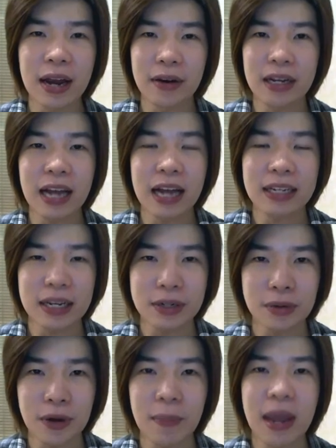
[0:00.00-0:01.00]
กด้วยการใช้
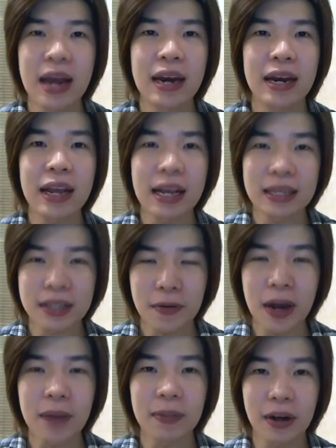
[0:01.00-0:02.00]
ทรีทเมนต์เซ
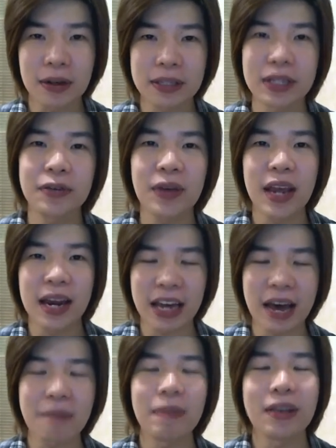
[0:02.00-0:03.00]
รั่มหรือคอนเซนเทรต
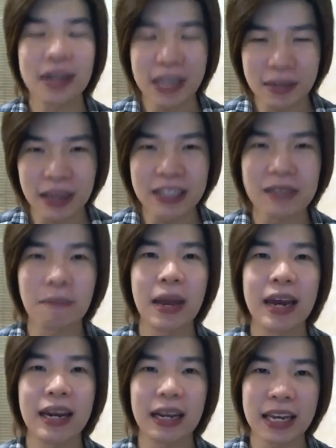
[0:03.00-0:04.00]
นะครับเป็นโดยที่ไม่จำ
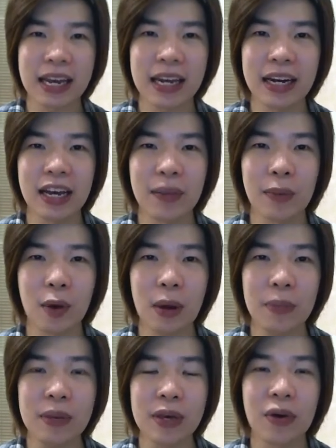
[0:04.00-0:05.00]
เป็นอย่างยิ่งเลย เพราะ
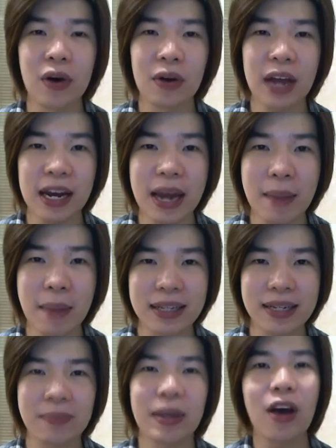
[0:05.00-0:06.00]
ว่าผิวของเด็กเนี่ยมัก
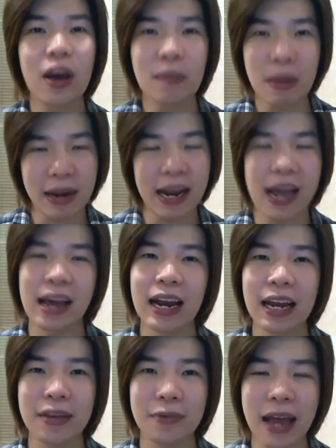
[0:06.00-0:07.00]
จะไม่ค่อยมีปัญหา
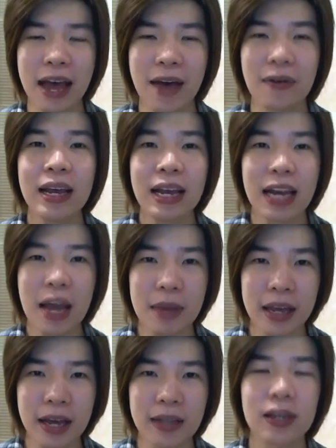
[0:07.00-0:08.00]
อะไรอยู่แล้ว และ
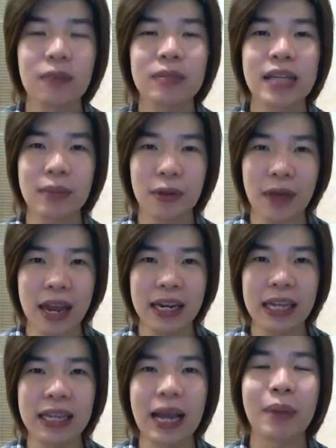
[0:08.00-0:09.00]
มีการซ่อมแซมตัวเอง
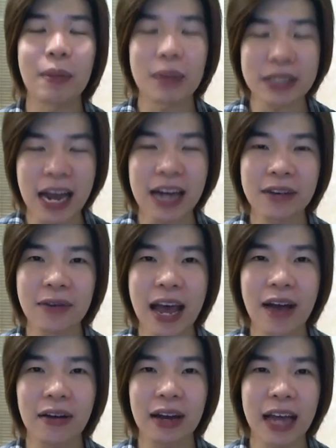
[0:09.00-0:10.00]
ดีตามธรรมชาติอยู่
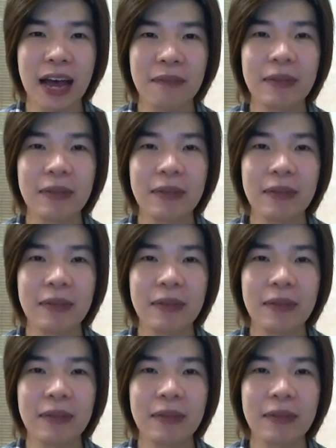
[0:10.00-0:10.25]
แล้วนะครับ